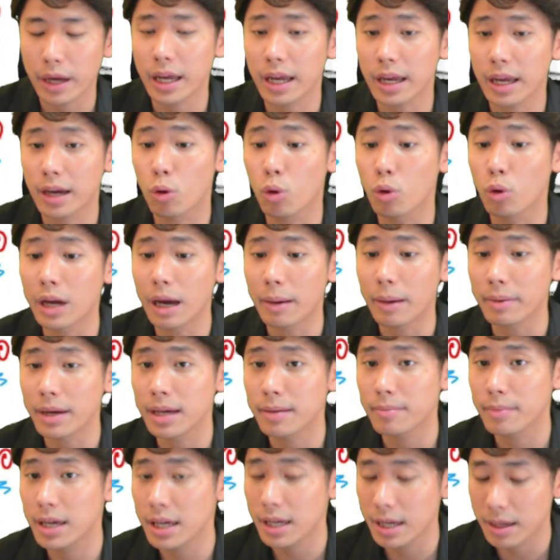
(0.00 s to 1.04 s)
วก A คู
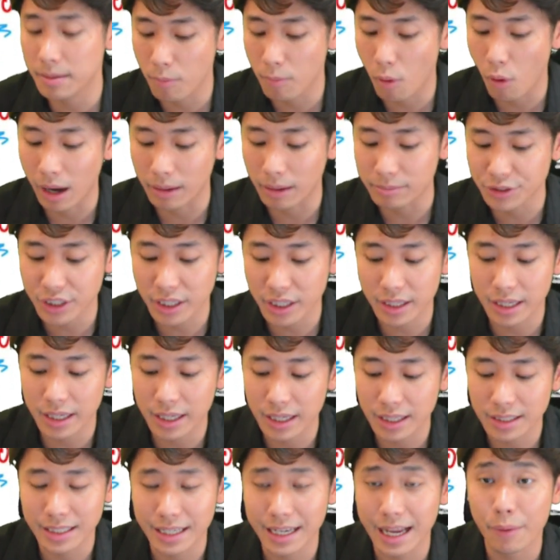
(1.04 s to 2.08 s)
ณกับ AB บวกกับ
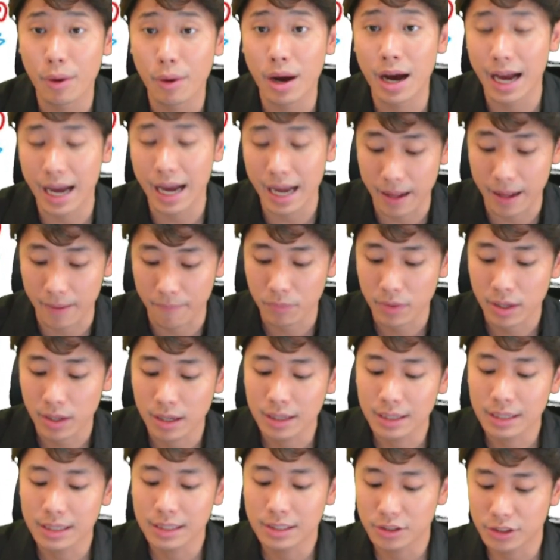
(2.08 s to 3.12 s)
CD จะได้ว่าไง
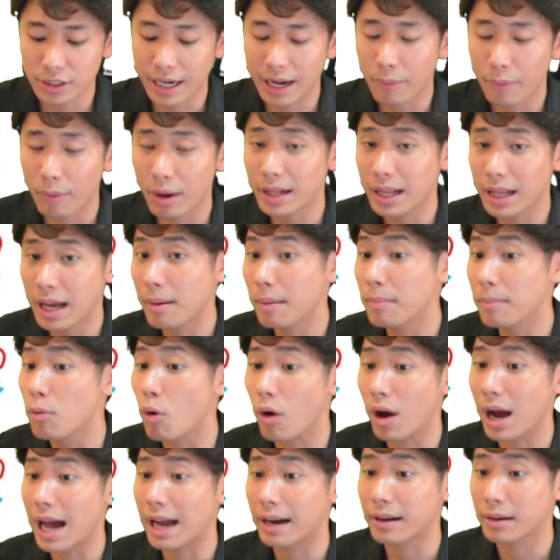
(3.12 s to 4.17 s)
แสดงว่า
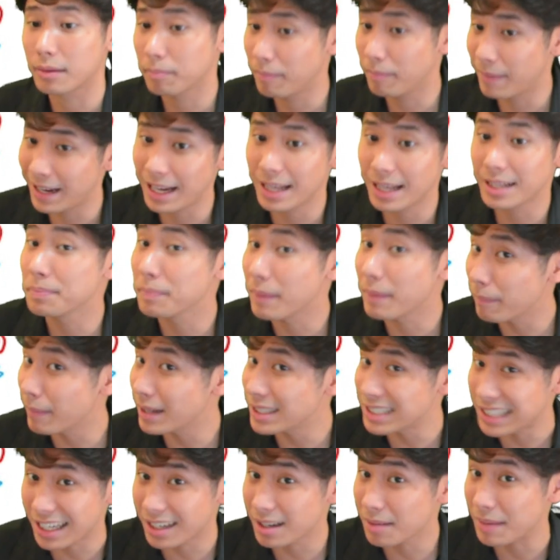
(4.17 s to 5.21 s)
ถ้ามันบวกกันไม่ได้
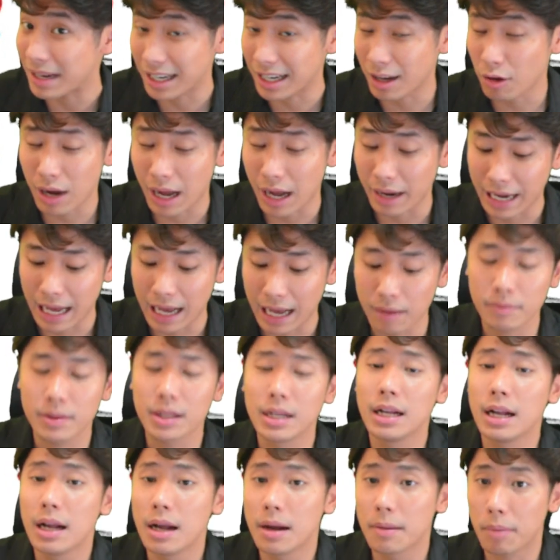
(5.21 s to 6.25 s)
ไม่ไม่ใช่เครื่องหมายเท่ากัน
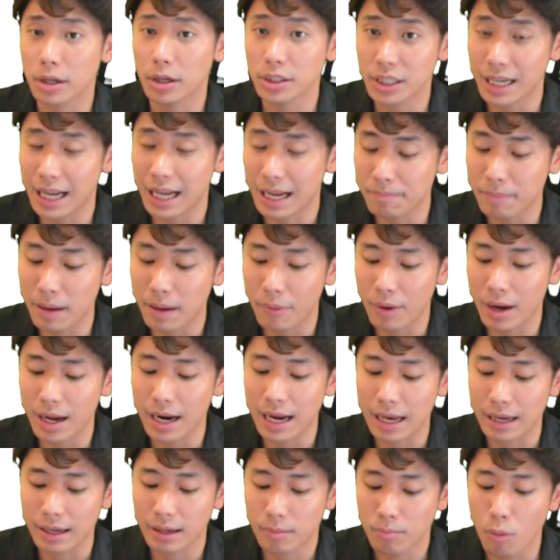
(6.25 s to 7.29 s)
นะเพราะฉะนั้น
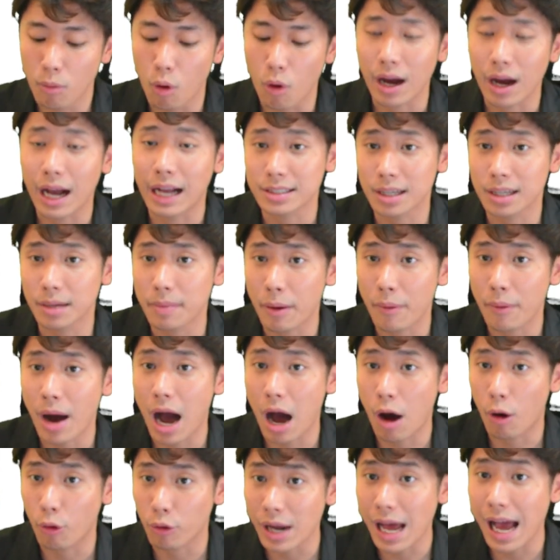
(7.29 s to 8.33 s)
แปลว่าอะไร บวกกัน
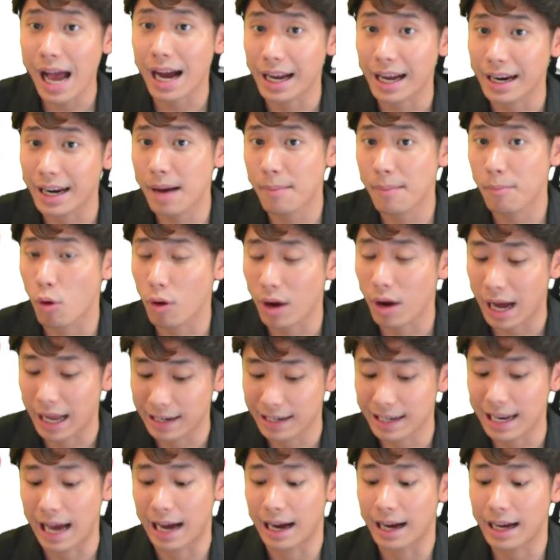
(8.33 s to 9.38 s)
ก็แปลว่าเอาหน้ากับหน้า
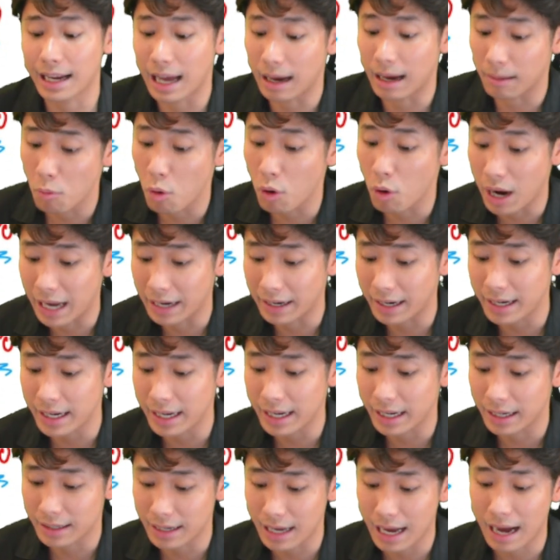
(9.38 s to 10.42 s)
บวกกันหลังกับหลังบวก
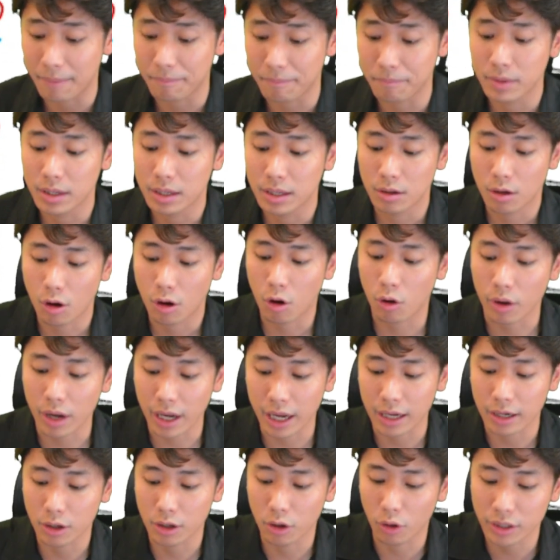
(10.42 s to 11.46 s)
กันนั่นเองนะครับ
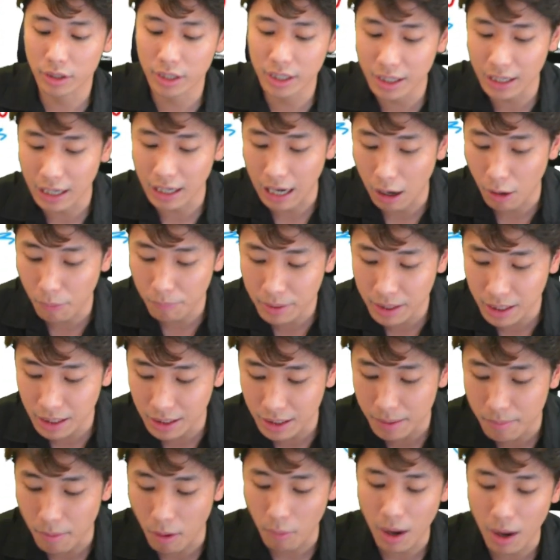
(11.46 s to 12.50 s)
โอเค โดยที่
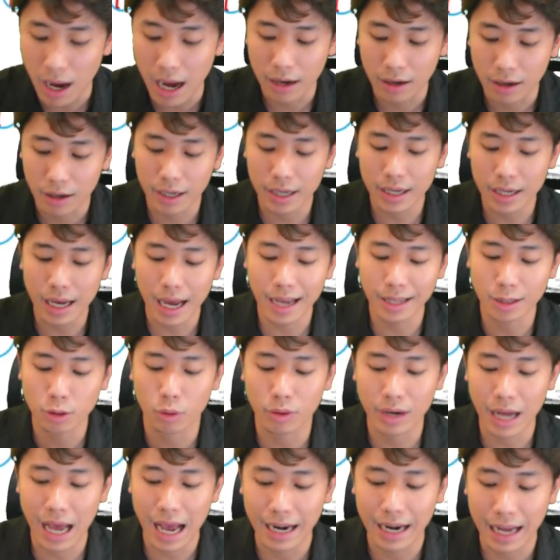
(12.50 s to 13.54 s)
เขาพี่ก็เลยบอกว่าเฮ้ย
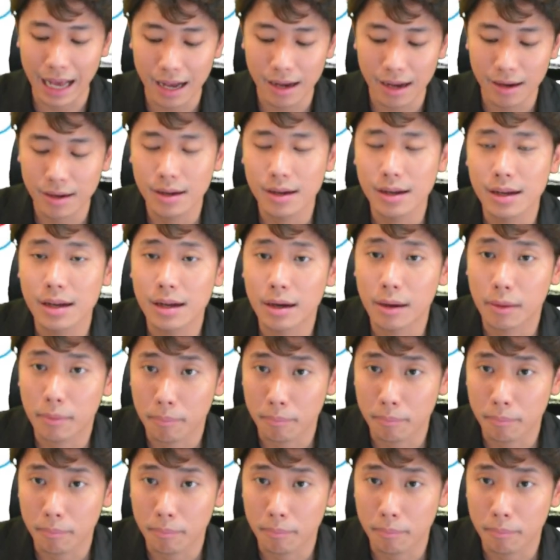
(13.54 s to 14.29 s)
ไอตัวหน้านะ